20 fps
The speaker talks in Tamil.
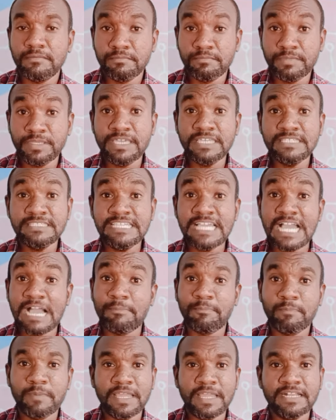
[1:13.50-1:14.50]
பிஎஸ்சி
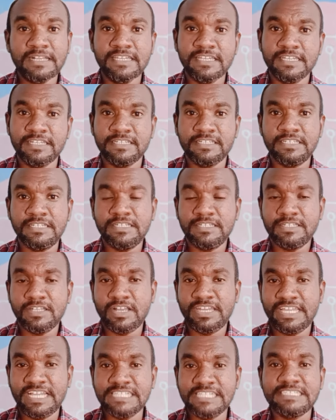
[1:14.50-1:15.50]
அப்ளைடு
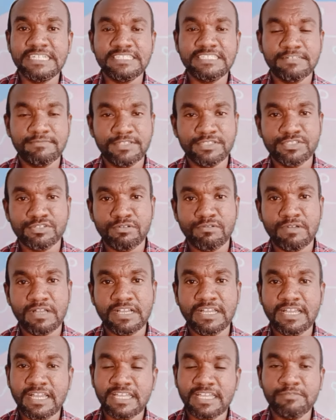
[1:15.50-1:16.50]
நாட்டிக்கல் சயின்ஸ் அப்படின்னு
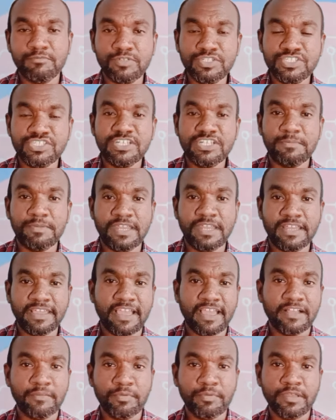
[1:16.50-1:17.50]
சொல்லுவாங்க அது முடிச்சுட்டு அப்படியே
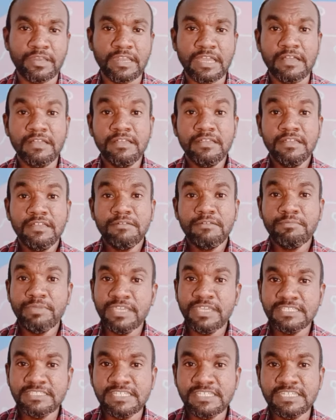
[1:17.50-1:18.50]
நீங்கள் அங்கே போயிடலாம்
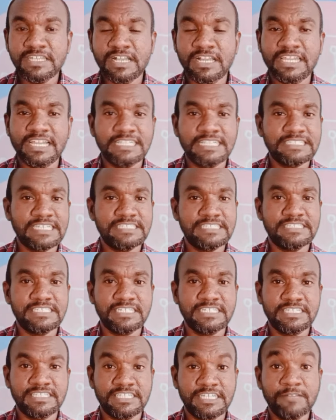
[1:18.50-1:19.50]
பிஎஸ்சி நாட்டிக்கல் சயின்ஸ்
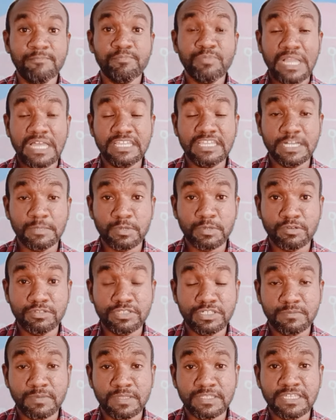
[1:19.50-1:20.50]
இருக்குது அதுக்கப்புறம்
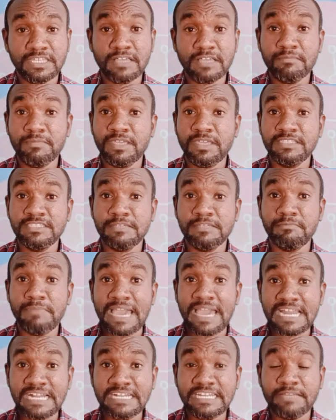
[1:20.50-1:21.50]
வந்துட்டு பார்த்தீங்கன்னா பிஎஸ்சி
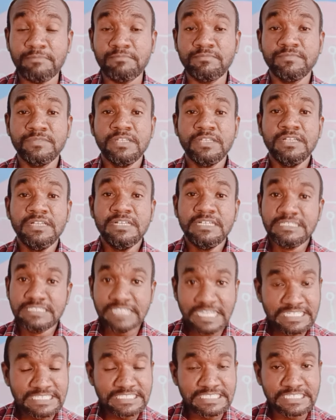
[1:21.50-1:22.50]
மேரிடைம்
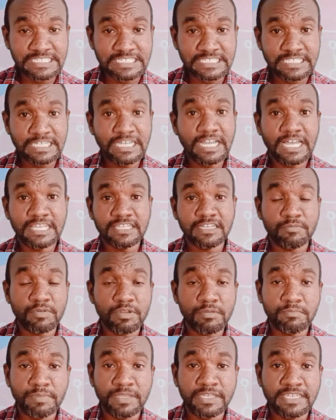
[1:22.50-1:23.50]
சயின்ஸ் e இருக்குது
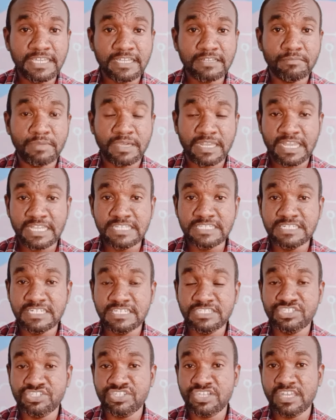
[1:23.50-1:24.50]
அதுக்கப்புறம் பிடெக் மேரைன்
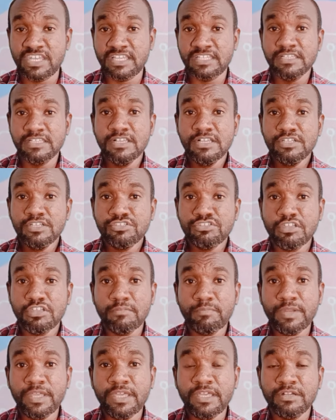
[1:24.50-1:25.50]
இன்ஜினியரிங் ஸோ
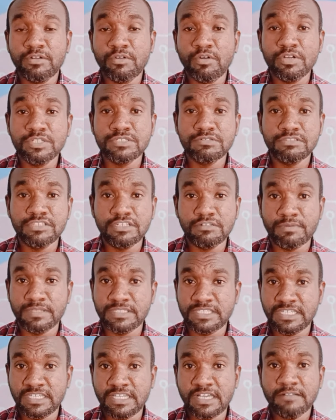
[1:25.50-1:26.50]
இப்படி கோர்ஸ் வந்துட்டு
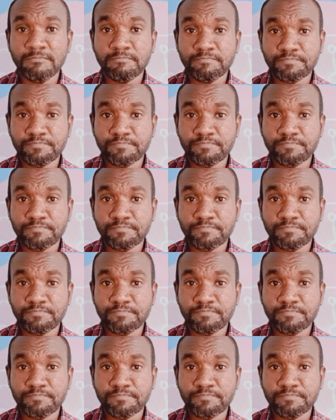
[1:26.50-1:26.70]
பார்த்தீங்கன்னா